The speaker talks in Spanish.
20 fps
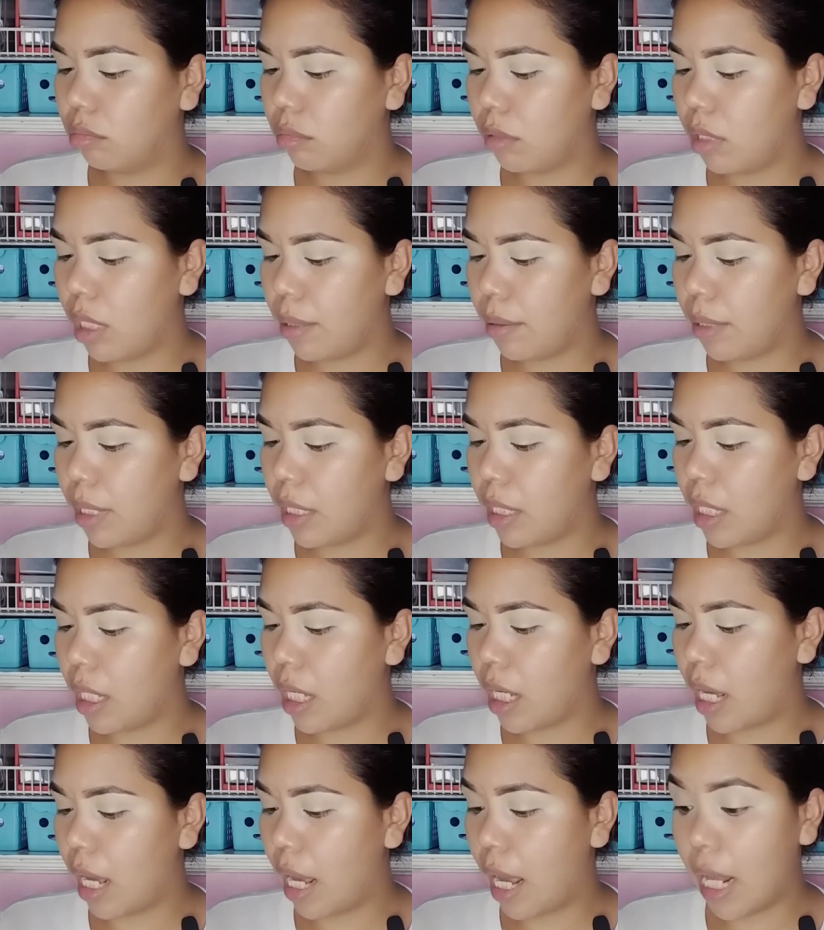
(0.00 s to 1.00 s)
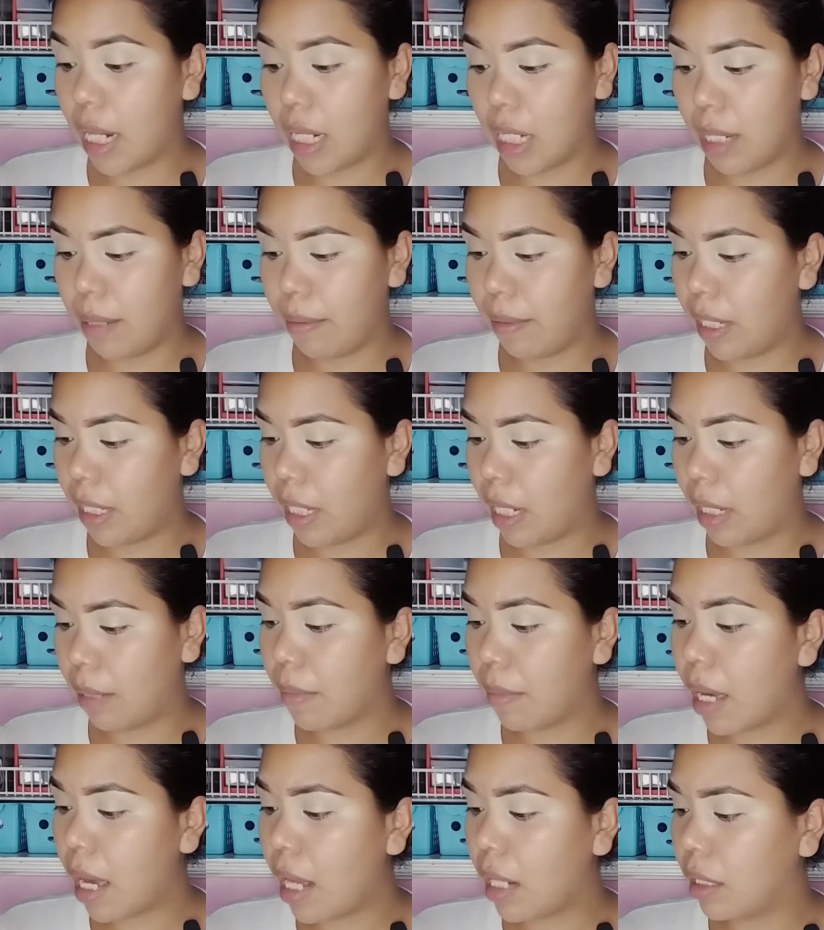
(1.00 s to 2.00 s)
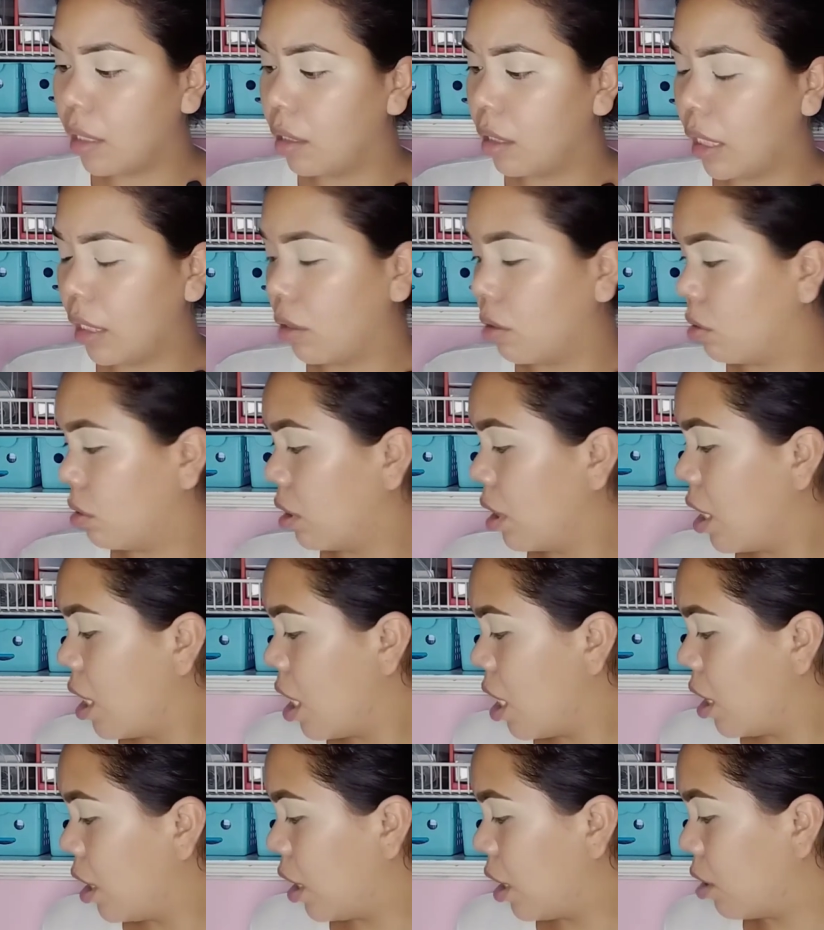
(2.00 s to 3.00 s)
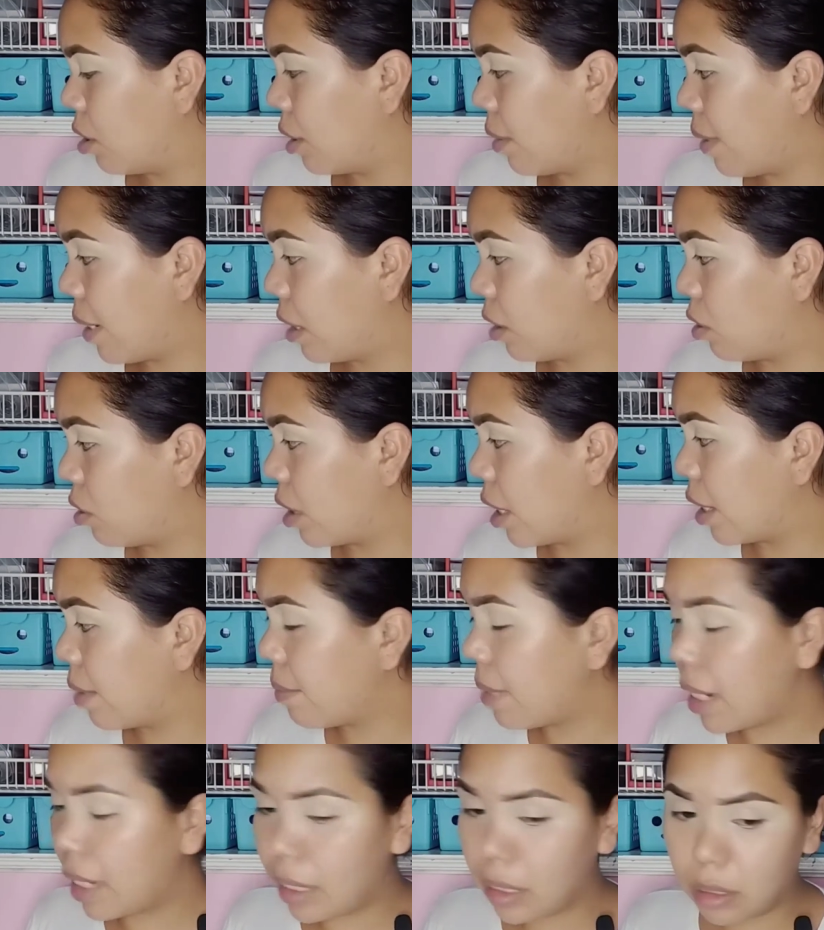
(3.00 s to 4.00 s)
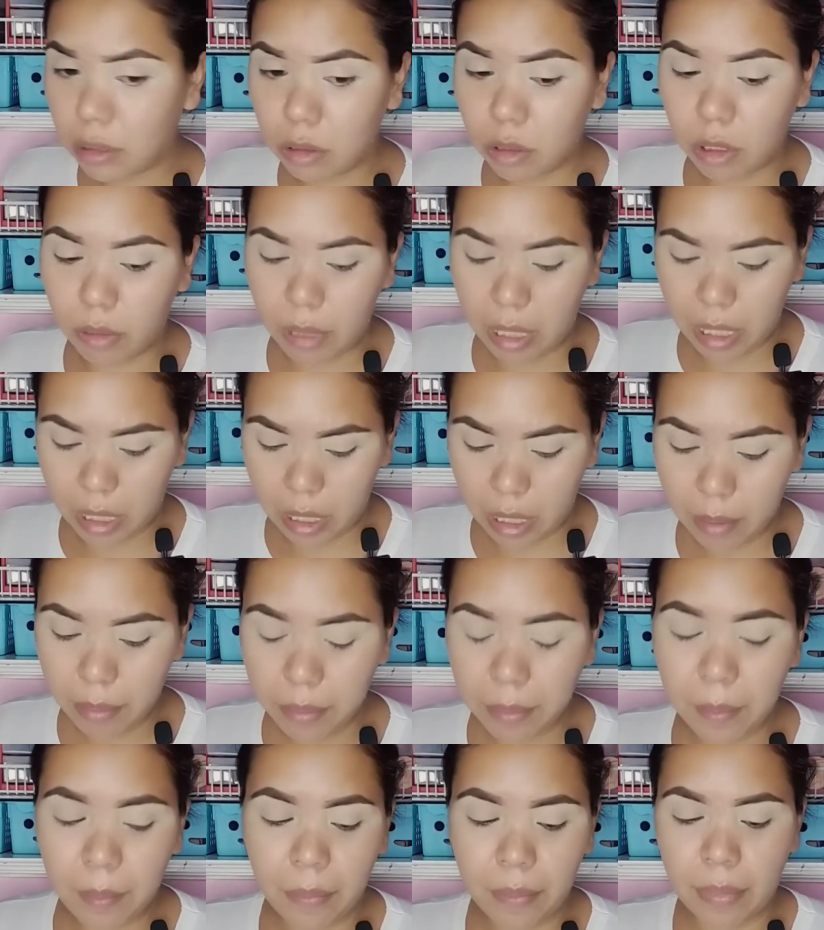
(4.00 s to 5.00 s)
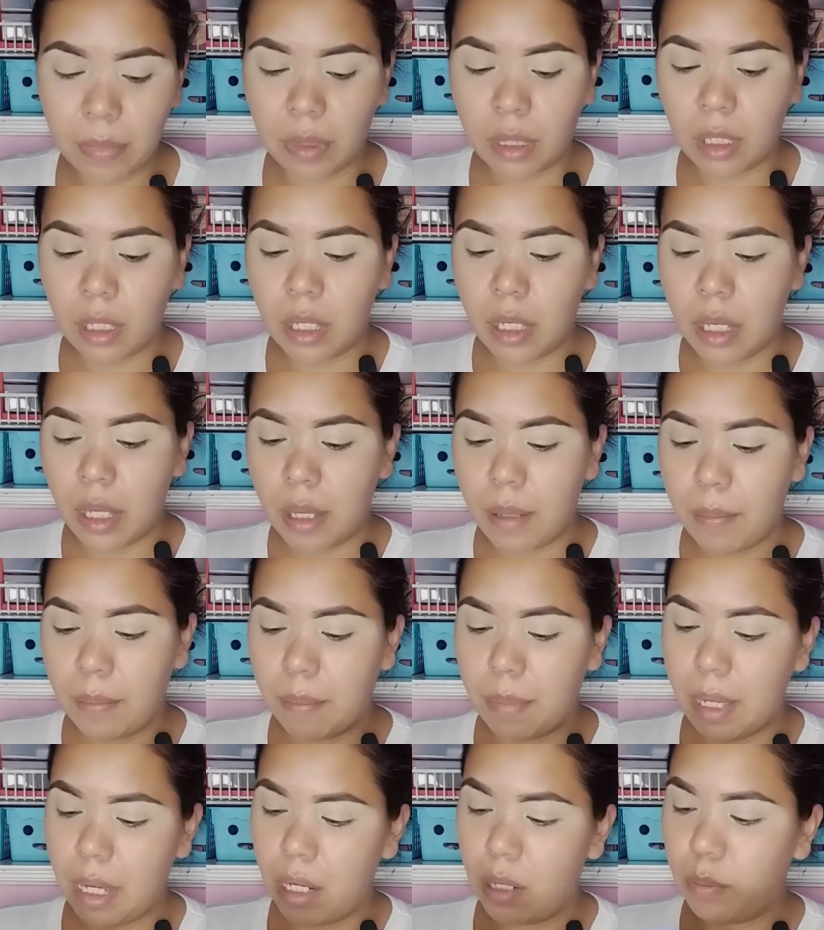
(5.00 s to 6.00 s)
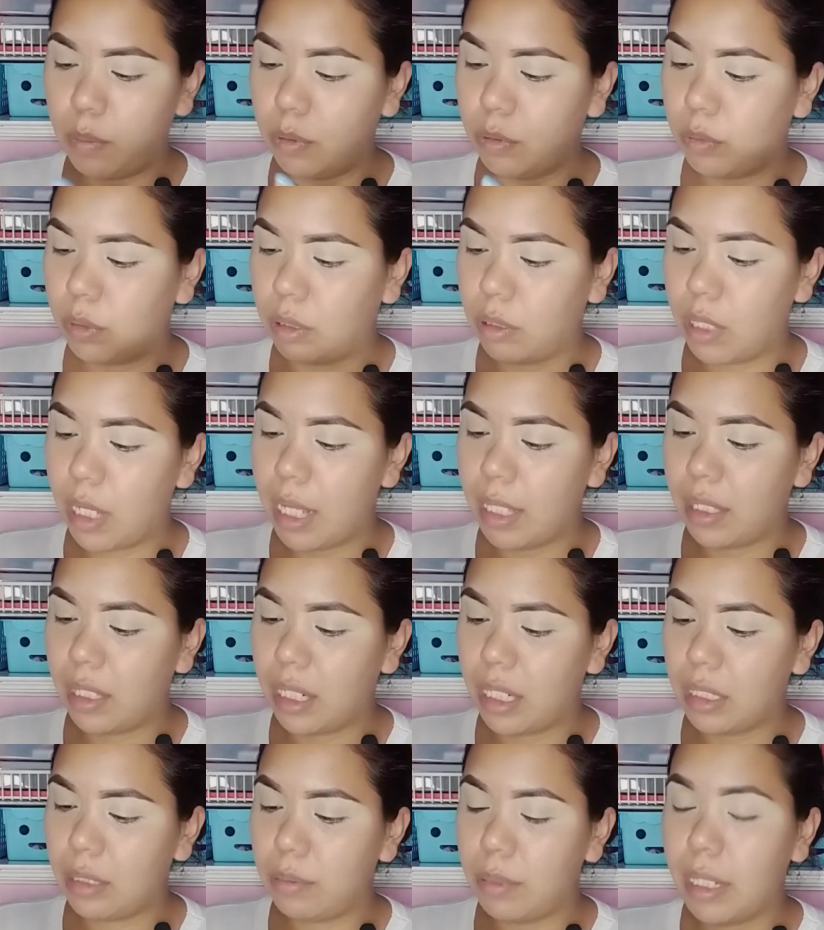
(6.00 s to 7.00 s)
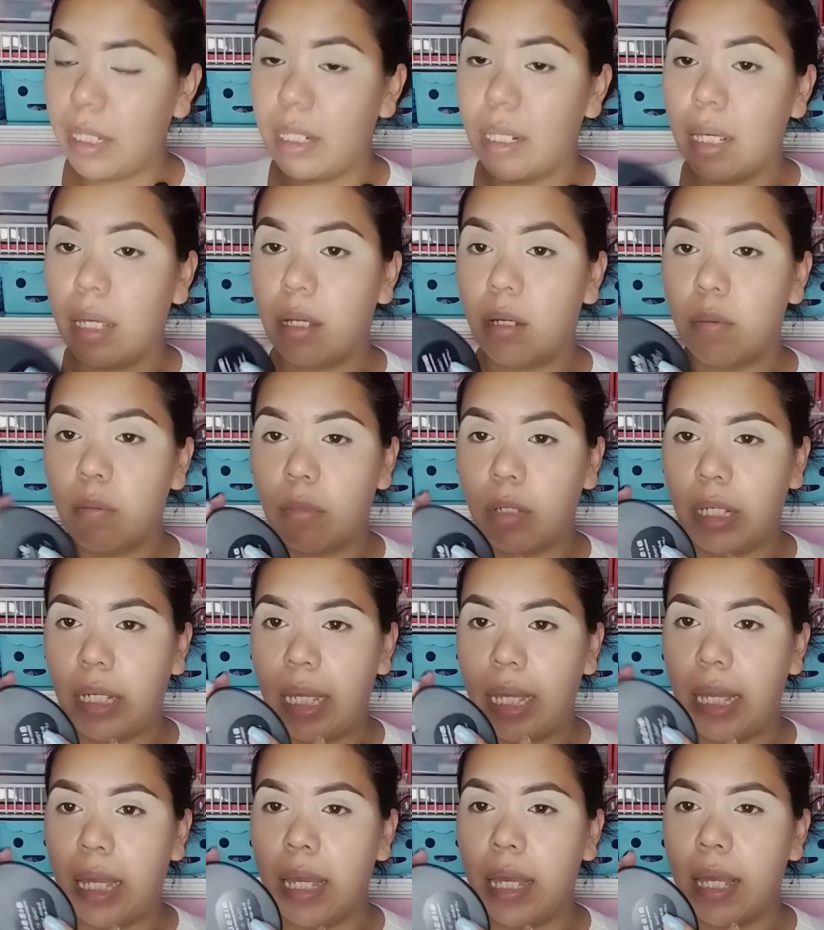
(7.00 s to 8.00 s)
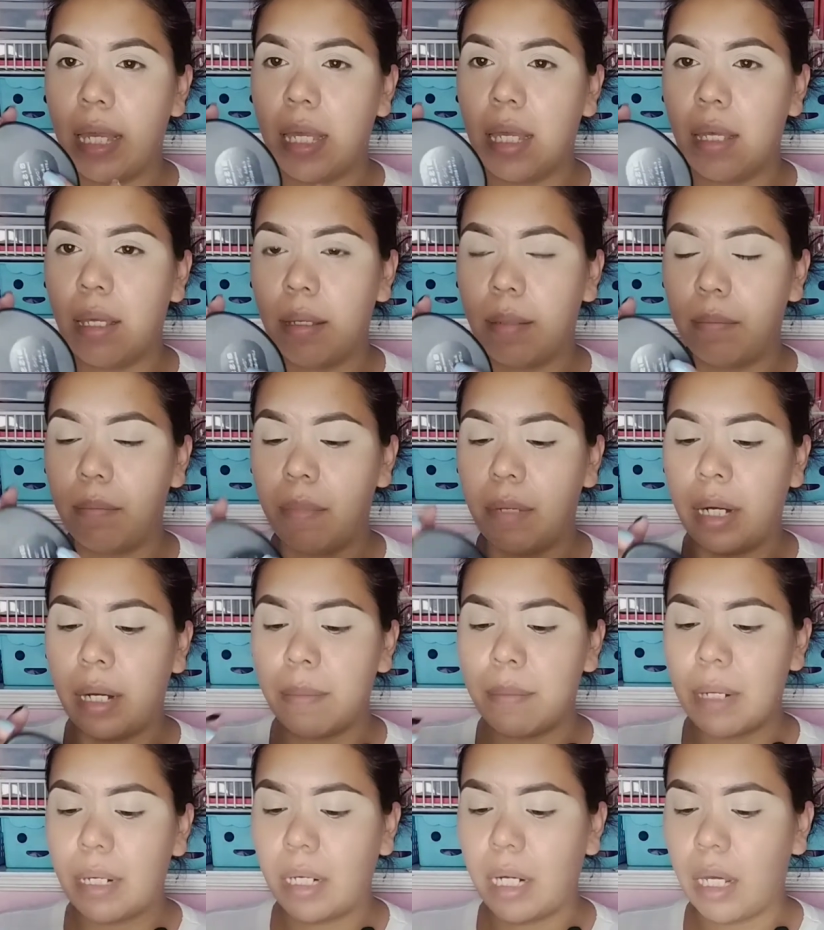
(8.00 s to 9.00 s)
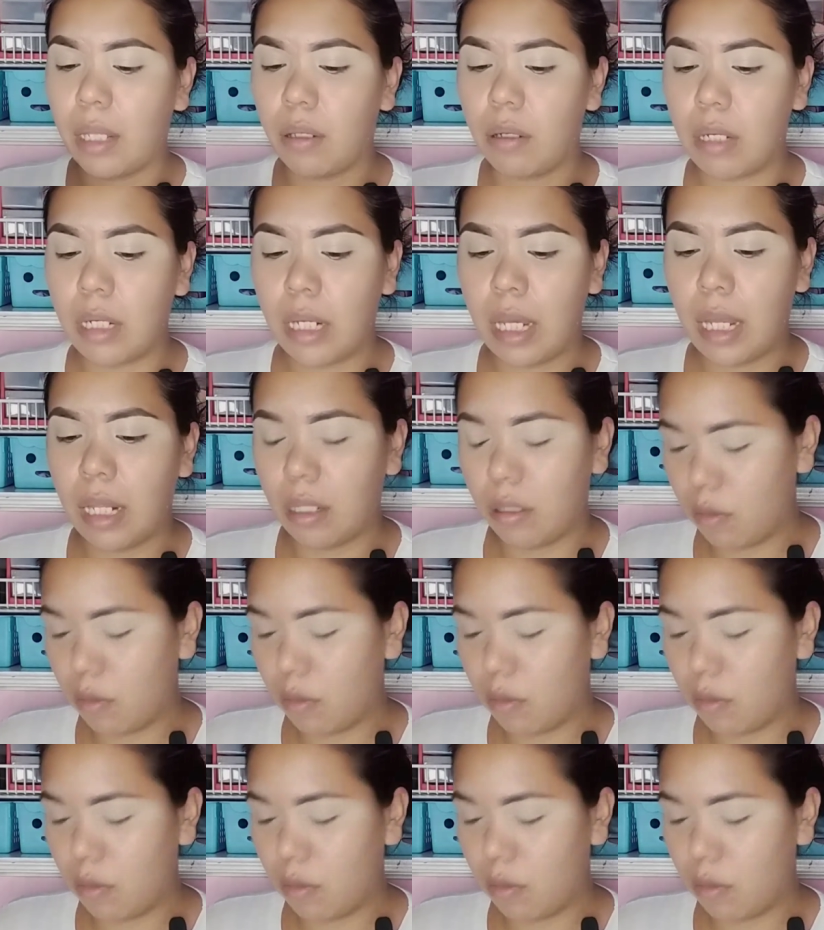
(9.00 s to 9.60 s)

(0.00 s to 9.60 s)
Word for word: libre de, libre de animal, que que no trabajan con animales, no viene. Pero pues bueno, atrás viene como que remarcado el,